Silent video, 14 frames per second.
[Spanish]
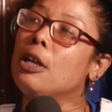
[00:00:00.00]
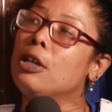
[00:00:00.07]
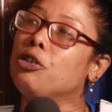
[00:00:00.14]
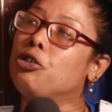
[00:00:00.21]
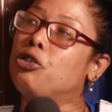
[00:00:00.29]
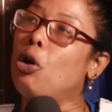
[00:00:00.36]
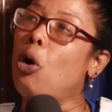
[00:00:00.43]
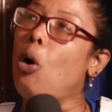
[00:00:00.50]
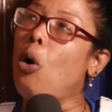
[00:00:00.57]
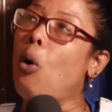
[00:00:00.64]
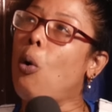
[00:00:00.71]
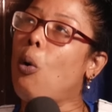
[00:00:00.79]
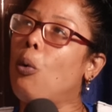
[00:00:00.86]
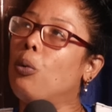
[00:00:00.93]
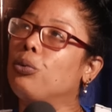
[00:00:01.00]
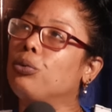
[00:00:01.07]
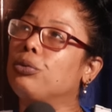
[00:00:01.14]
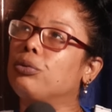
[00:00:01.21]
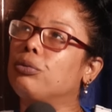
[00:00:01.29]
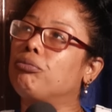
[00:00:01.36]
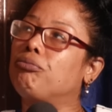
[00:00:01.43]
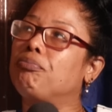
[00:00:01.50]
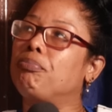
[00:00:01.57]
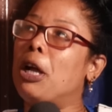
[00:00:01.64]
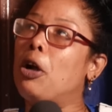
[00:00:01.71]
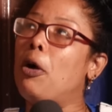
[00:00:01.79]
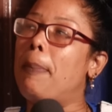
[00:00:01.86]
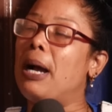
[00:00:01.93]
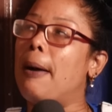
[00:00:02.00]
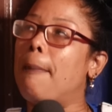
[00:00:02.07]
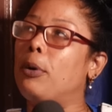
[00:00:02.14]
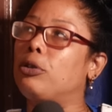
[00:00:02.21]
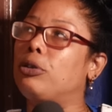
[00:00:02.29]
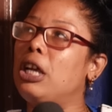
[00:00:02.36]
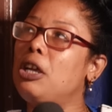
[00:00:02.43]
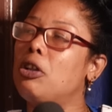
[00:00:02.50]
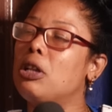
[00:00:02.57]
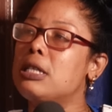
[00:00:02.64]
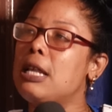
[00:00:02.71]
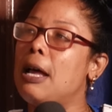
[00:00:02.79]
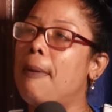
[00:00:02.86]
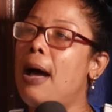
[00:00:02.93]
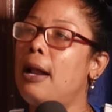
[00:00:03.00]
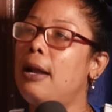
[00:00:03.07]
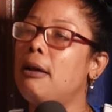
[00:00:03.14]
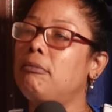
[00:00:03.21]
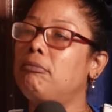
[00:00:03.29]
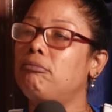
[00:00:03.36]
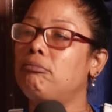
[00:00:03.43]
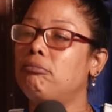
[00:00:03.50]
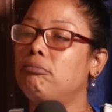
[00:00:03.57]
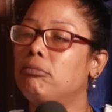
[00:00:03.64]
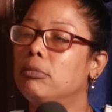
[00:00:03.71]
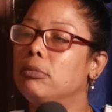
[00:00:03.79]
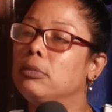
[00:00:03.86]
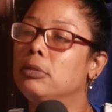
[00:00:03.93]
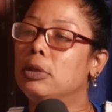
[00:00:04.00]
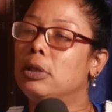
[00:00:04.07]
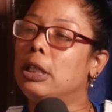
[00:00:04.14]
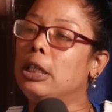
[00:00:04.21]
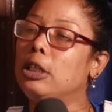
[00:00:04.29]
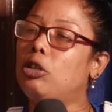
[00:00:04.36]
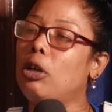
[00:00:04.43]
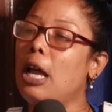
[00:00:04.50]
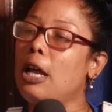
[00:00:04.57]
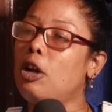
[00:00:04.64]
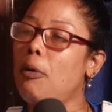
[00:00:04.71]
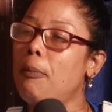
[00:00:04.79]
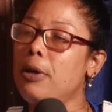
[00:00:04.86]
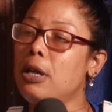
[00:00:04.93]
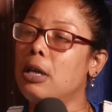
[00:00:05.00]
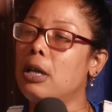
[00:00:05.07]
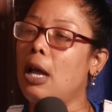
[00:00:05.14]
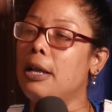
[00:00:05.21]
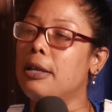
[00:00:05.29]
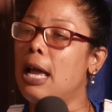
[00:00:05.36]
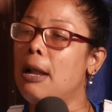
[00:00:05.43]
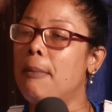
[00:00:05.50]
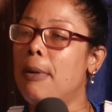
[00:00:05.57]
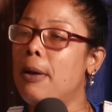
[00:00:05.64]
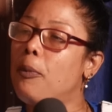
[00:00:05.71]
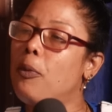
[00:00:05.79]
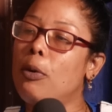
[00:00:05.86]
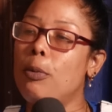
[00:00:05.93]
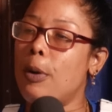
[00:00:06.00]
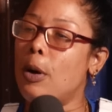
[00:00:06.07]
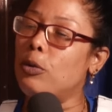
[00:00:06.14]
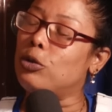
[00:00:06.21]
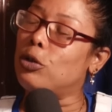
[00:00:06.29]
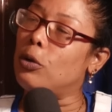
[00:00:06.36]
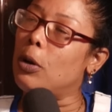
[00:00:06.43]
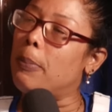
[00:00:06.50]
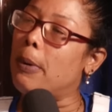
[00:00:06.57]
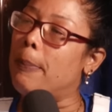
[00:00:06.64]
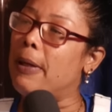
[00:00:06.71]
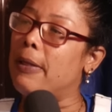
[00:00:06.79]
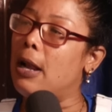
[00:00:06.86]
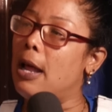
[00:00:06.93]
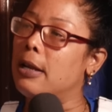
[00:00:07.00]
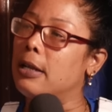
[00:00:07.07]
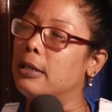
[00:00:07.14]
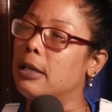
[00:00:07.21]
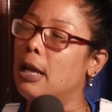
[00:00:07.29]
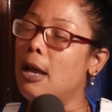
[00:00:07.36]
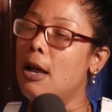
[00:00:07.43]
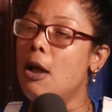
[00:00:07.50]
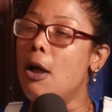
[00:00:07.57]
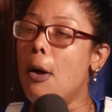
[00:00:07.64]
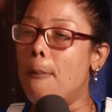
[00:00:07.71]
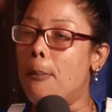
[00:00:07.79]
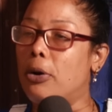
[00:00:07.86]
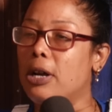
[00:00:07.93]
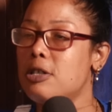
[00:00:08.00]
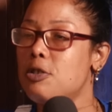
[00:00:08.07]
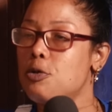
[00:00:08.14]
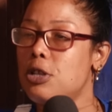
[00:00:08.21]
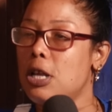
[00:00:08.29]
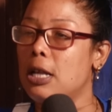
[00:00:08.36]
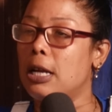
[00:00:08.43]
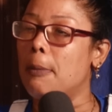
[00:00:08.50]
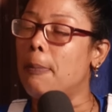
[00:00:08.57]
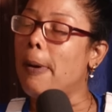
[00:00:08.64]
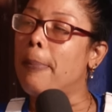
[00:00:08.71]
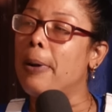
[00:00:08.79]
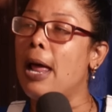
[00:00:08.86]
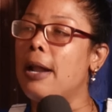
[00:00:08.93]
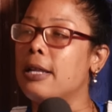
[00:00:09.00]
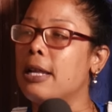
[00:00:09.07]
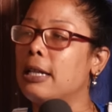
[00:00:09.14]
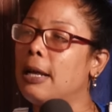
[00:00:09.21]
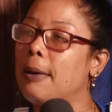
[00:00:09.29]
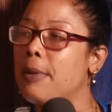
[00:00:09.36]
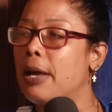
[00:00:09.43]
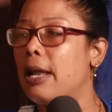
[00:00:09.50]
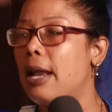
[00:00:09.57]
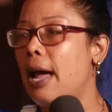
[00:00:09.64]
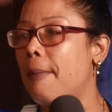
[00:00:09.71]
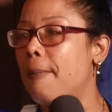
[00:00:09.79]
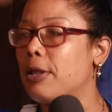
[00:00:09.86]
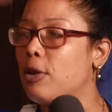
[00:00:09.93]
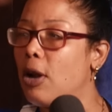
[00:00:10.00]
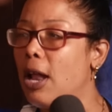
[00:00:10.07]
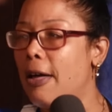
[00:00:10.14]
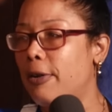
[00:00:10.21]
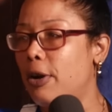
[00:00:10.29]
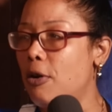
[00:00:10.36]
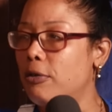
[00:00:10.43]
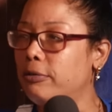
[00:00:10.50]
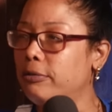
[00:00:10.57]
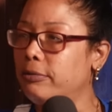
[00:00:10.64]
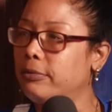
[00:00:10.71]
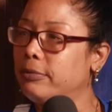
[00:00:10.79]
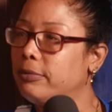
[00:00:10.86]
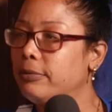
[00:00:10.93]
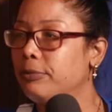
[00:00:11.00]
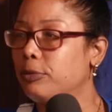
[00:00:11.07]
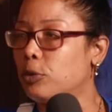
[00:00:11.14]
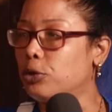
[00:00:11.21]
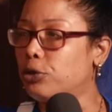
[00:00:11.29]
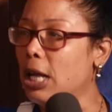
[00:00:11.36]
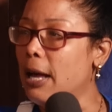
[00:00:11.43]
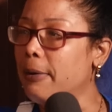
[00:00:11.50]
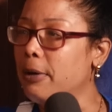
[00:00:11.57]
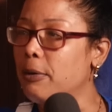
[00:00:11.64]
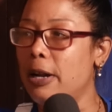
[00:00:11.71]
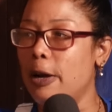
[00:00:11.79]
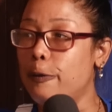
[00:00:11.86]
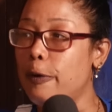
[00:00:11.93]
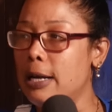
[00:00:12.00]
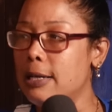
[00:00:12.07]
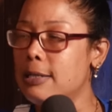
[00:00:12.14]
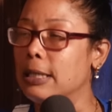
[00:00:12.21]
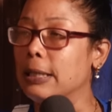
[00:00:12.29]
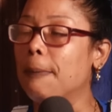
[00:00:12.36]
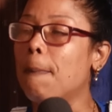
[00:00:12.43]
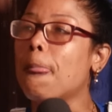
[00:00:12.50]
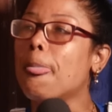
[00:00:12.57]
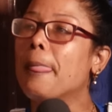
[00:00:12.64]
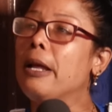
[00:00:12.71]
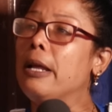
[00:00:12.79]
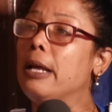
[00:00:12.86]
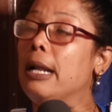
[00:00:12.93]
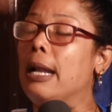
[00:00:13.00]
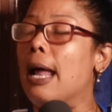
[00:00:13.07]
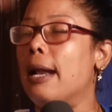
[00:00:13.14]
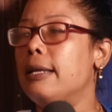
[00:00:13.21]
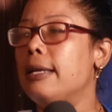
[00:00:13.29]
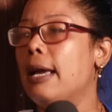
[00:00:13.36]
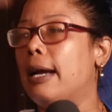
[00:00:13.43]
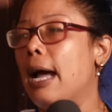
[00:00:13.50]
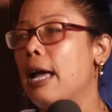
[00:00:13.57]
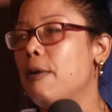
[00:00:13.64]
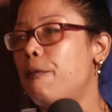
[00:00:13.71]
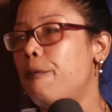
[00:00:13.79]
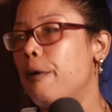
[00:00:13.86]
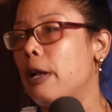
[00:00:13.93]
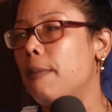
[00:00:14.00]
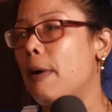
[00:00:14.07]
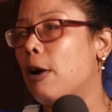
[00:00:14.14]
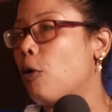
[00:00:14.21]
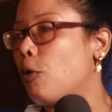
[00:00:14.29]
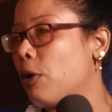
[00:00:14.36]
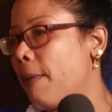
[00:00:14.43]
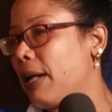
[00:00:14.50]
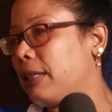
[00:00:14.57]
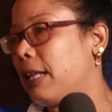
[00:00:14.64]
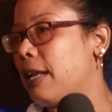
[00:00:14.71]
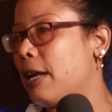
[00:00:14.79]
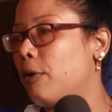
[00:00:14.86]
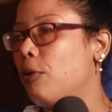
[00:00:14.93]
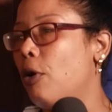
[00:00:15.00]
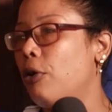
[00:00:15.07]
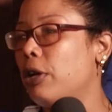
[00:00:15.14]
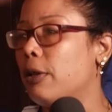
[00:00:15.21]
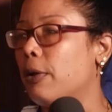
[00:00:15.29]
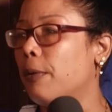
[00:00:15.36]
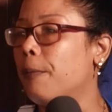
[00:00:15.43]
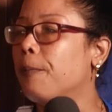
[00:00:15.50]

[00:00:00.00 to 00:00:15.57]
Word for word: Yo vengo para Capotillo de Sabana y estoy ahí con mi hija. Ya él me vuelve y me junto con el papá de la niña. Porque sucede que el papá de la niña también era medio ladrón. Tú sabes, no era fácil. La niña cae enferma con una batería en un oído.